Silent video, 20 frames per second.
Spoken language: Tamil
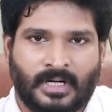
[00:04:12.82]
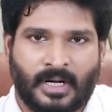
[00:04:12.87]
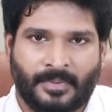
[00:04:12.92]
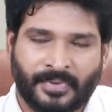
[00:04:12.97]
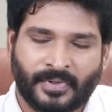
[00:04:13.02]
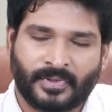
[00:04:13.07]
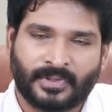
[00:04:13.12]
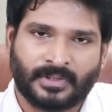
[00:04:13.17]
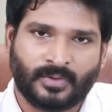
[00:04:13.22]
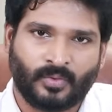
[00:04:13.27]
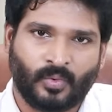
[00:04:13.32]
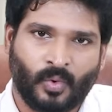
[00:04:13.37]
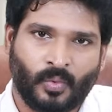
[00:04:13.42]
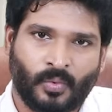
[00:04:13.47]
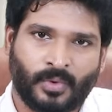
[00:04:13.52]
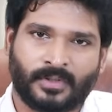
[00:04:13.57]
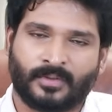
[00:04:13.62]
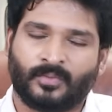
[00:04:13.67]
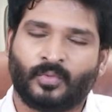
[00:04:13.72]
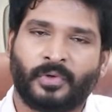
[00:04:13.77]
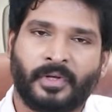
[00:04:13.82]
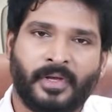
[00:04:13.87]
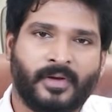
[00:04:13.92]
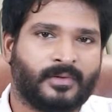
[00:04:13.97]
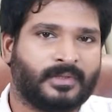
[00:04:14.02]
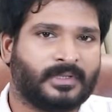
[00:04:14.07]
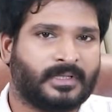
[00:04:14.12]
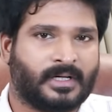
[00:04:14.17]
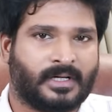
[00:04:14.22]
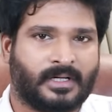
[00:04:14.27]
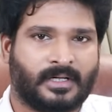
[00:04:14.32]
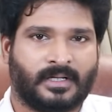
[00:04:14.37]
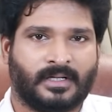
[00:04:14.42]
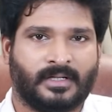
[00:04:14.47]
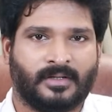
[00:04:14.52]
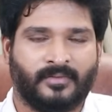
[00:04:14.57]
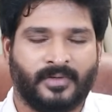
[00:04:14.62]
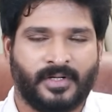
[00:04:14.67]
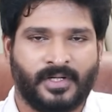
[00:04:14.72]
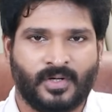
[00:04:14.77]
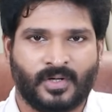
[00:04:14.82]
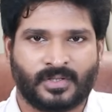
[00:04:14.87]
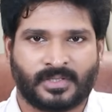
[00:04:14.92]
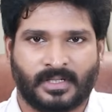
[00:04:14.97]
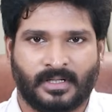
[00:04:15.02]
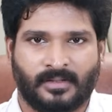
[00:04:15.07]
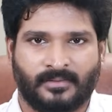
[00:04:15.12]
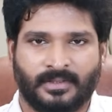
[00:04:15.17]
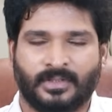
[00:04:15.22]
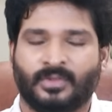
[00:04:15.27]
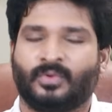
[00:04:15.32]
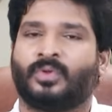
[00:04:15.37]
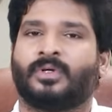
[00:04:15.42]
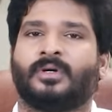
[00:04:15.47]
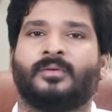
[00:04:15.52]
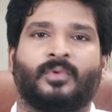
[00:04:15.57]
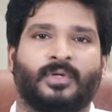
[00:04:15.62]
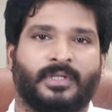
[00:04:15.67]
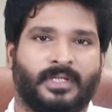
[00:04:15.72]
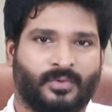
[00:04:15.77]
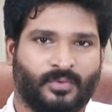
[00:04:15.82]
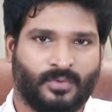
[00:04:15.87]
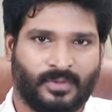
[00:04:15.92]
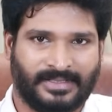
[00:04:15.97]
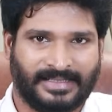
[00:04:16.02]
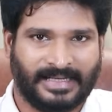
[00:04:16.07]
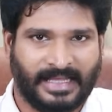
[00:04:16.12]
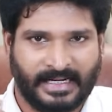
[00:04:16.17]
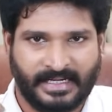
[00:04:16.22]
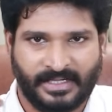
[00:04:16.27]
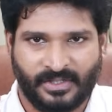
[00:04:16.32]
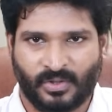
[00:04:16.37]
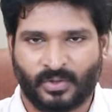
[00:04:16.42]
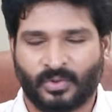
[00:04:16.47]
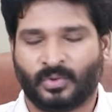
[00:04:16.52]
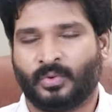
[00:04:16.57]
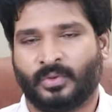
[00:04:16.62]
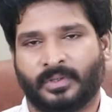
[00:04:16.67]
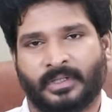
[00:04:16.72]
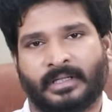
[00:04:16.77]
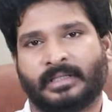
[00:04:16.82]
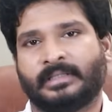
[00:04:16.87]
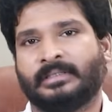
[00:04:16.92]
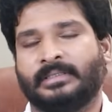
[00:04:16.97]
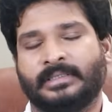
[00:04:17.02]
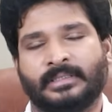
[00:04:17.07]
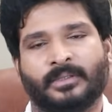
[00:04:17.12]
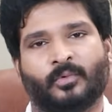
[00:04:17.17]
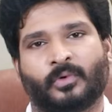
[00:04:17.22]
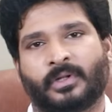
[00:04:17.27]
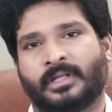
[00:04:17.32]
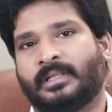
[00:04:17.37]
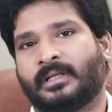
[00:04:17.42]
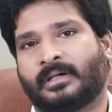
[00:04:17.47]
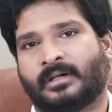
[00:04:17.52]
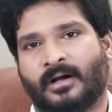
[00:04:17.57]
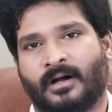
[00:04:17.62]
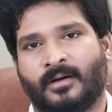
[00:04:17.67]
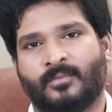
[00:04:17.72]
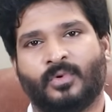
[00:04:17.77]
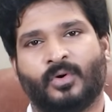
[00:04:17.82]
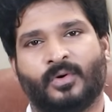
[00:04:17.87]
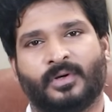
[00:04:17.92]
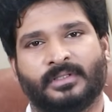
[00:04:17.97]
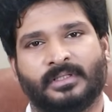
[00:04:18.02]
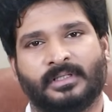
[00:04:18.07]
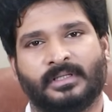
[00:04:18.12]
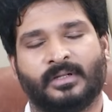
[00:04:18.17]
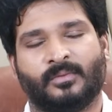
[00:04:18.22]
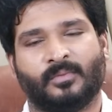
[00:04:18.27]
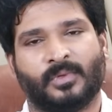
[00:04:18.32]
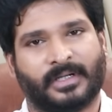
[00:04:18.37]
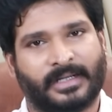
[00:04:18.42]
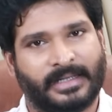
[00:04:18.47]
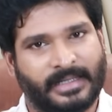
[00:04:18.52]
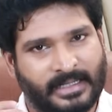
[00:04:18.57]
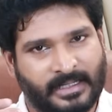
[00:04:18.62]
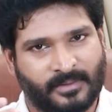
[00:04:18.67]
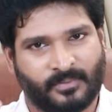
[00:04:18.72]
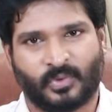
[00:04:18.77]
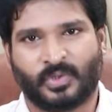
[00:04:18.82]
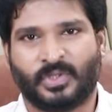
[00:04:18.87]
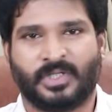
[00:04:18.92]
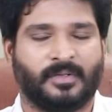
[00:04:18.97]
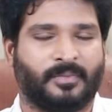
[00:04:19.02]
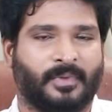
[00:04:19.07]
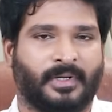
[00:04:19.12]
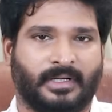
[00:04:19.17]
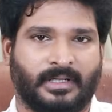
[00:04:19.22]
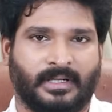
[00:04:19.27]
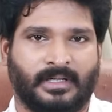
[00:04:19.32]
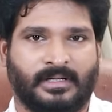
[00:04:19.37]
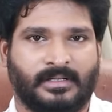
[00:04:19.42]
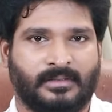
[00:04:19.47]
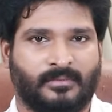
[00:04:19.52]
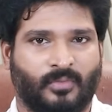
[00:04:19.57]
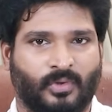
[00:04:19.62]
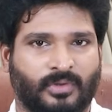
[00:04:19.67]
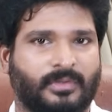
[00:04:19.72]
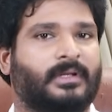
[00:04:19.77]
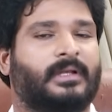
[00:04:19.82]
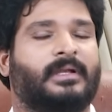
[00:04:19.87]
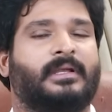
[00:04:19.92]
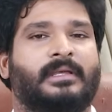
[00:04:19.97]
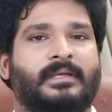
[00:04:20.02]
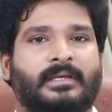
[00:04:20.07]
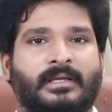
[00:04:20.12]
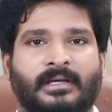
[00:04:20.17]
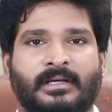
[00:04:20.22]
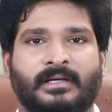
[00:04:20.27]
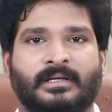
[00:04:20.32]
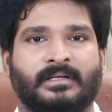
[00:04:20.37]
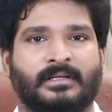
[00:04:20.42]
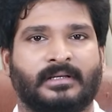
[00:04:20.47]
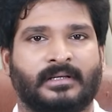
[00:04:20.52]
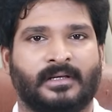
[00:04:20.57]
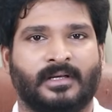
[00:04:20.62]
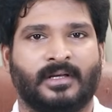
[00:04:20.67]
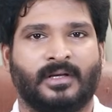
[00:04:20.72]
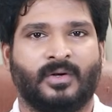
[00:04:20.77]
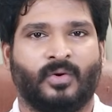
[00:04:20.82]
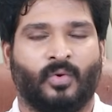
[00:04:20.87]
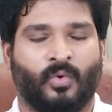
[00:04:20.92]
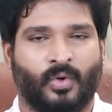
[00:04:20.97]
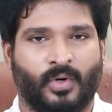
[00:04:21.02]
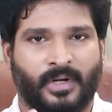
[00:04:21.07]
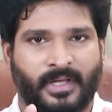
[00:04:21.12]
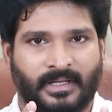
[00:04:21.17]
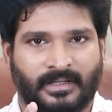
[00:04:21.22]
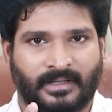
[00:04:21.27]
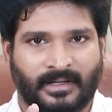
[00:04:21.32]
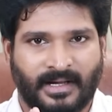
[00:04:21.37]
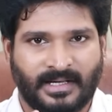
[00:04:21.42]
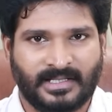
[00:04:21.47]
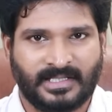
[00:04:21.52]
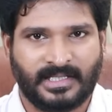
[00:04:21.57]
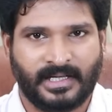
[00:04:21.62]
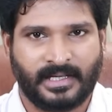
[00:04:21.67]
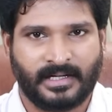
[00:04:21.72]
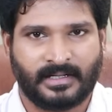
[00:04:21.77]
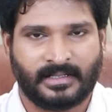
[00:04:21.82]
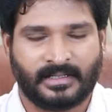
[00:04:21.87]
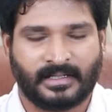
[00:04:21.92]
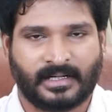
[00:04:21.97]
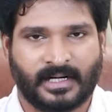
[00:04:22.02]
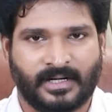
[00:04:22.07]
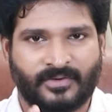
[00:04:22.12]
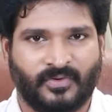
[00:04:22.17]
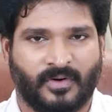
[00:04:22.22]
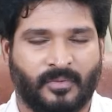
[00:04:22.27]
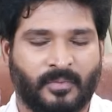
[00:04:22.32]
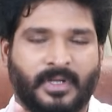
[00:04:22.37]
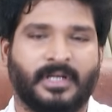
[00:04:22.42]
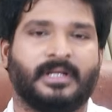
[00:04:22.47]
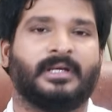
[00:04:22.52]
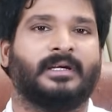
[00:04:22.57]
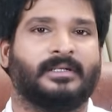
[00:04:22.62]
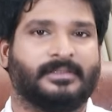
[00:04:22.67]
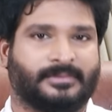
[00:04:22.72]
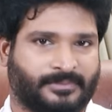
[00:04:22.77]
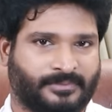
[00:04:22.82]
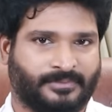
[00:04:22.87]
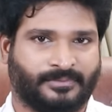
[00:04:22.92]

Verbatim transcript: அப்போ வந்து ஒவ்வொரு முறையும் வந்து நான் வீடியோஸ்லாம் வந்து கொடுக்கும் போதே உங்களுக்கு கிளாரிட்டியோடு கொடுக்குறேன் இந்த முறை இந்த காம்போ வந்து ரொம்ப கிளியராக புரிஞ்சிக்க பாருங்கள் முதல்ல நீங்கள் உங்களுடைய ராசி என்னன்றதை கன்ஃபார்ம் பண்ணுங்கள்